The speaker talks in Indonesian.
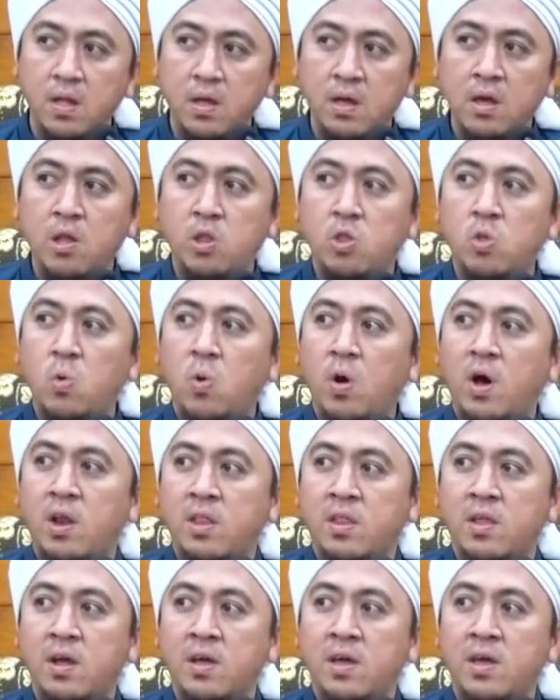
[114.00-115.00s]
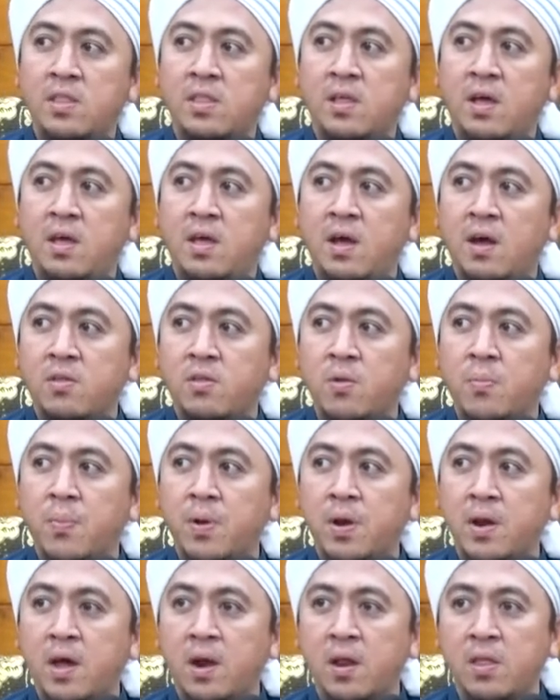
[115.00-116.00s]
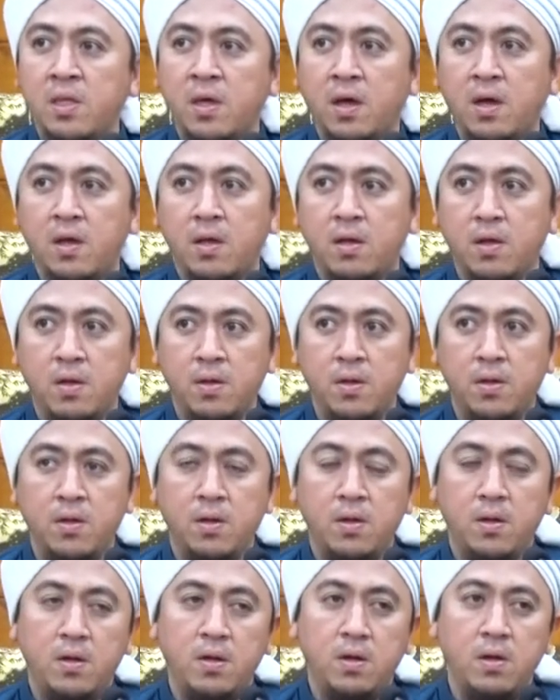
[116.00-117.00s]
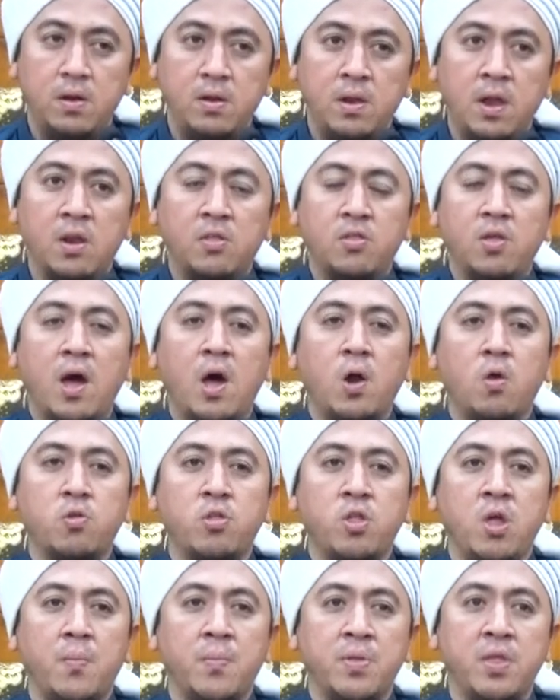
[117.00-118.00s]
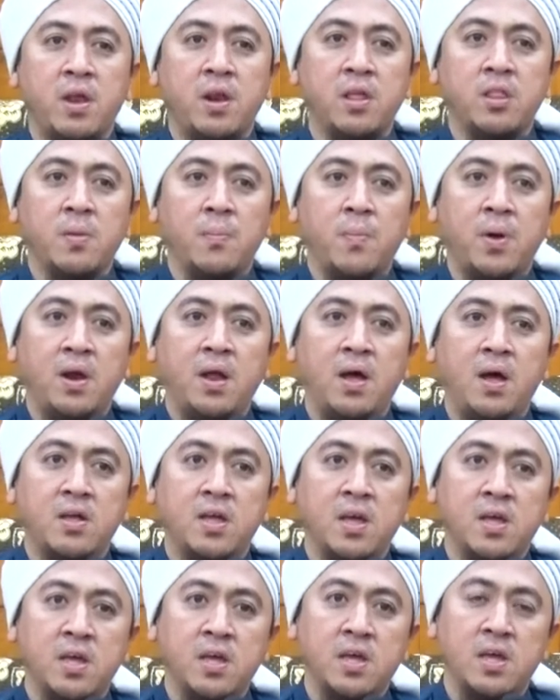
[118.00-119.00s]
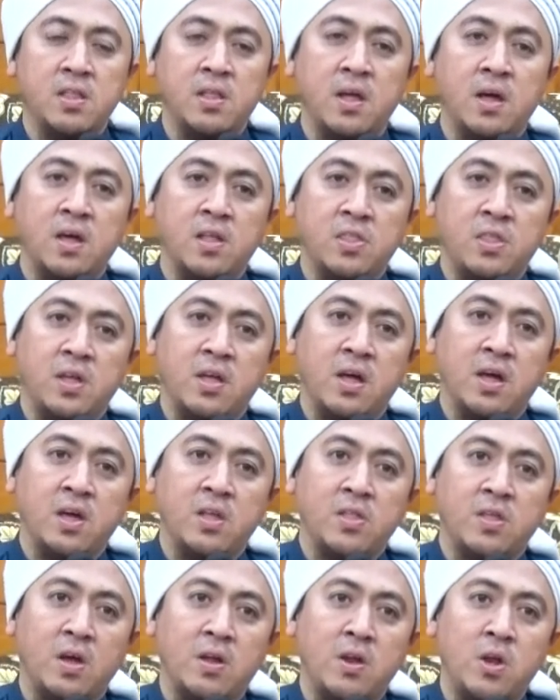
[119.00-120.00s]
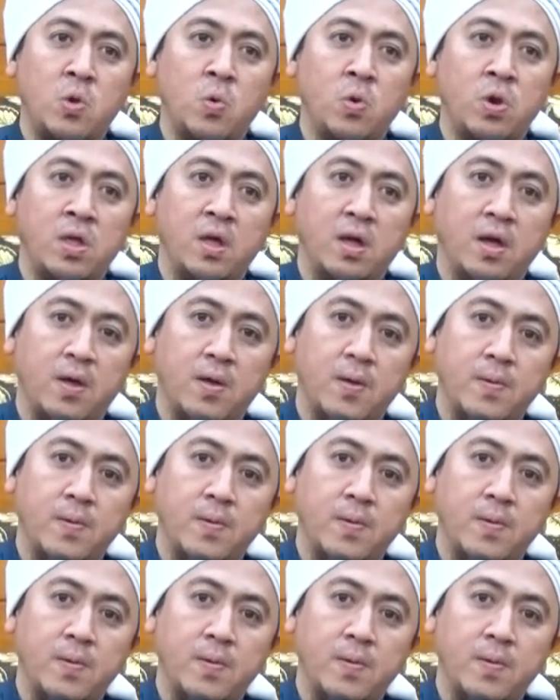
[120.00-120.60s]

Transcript: Itu harta kita yang sebenarnya dan seharusnya menjadi teman hakiki kita ketika kita di dunia.